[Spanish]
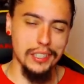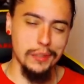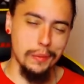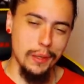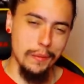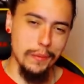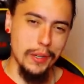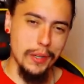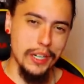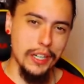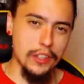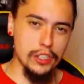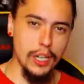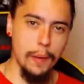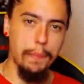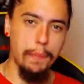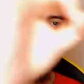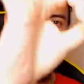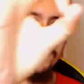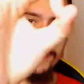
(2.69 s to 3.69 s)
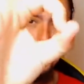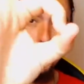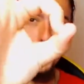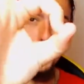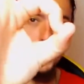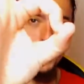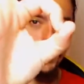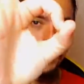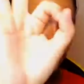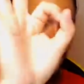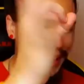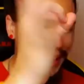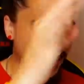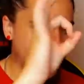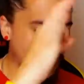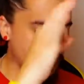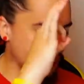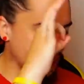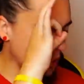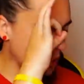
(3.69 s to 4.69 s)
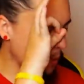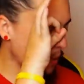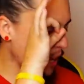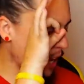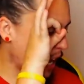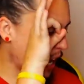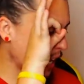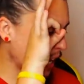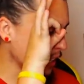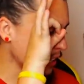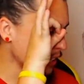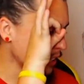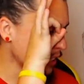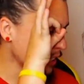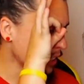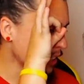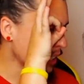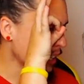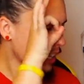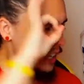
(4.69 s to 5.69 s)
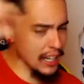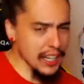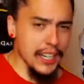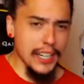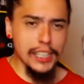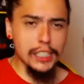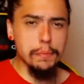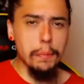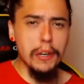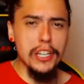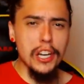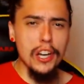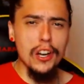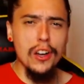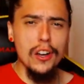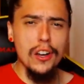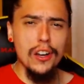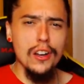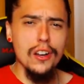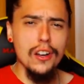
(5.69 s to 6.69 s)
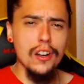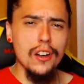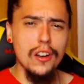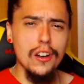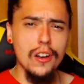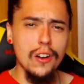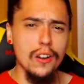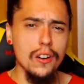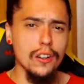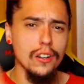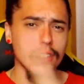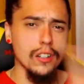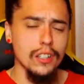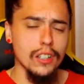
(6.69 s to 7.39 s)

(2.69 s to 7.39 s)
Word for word: Bienvenidos a Pan for tu canal de NBA en español.